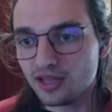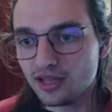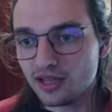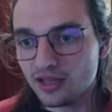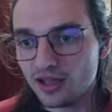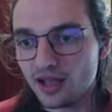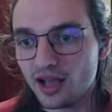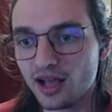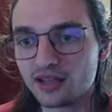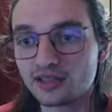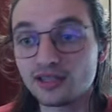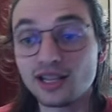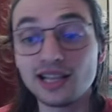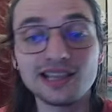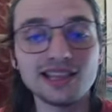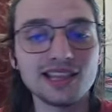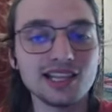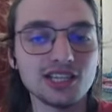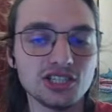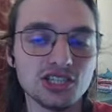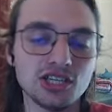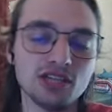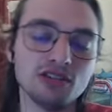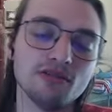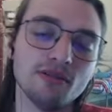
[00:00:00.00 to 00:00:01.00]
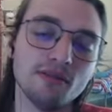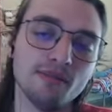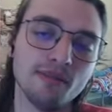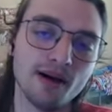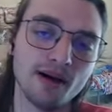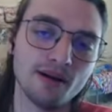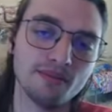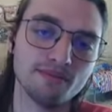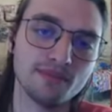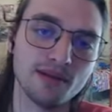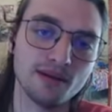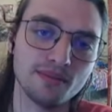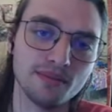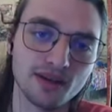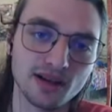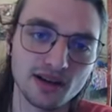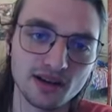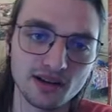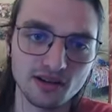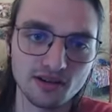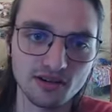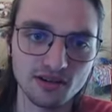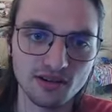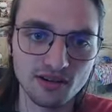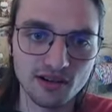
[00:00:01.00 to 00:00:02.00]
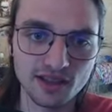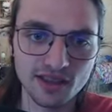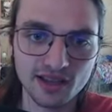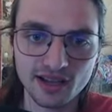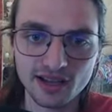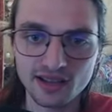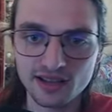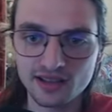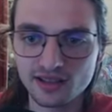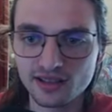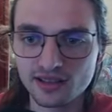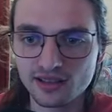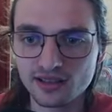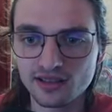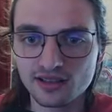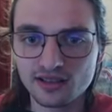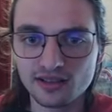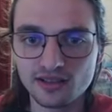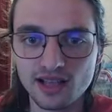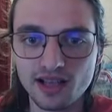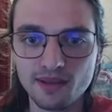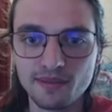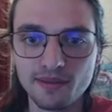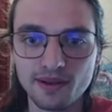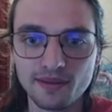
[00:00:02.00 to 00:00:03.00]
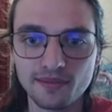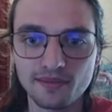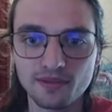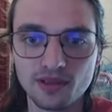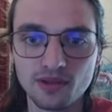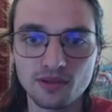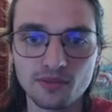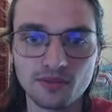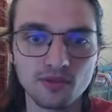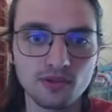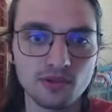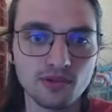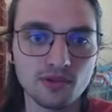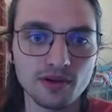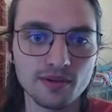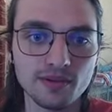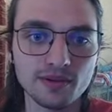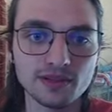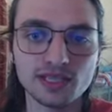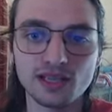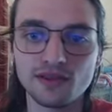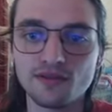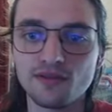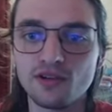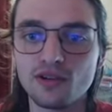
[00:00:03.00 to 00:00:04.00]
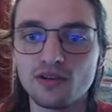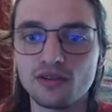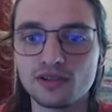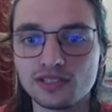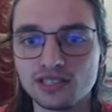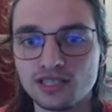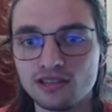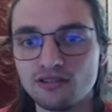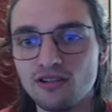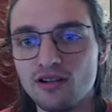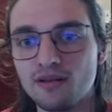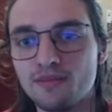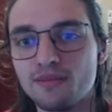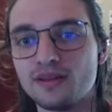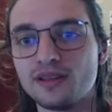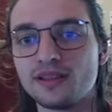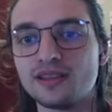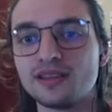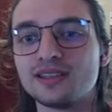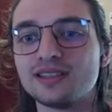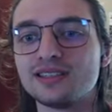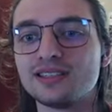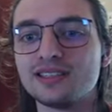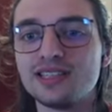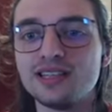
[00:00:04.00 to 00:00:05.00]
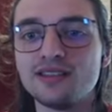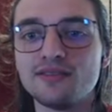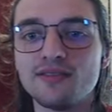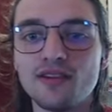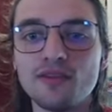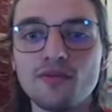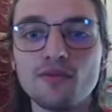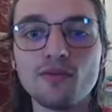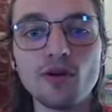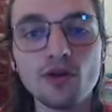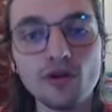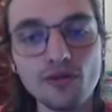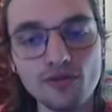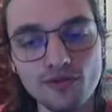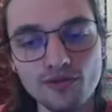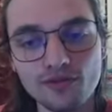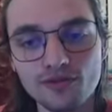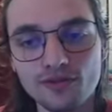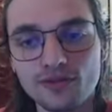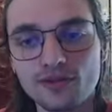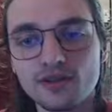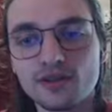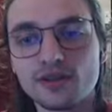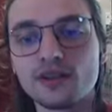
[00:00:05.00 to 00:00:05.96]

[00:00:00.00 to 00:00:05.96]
Ah, altre 5, mamma mia, ancora. Vabbè, comunque, mi servono queste qua per Silver Wolf.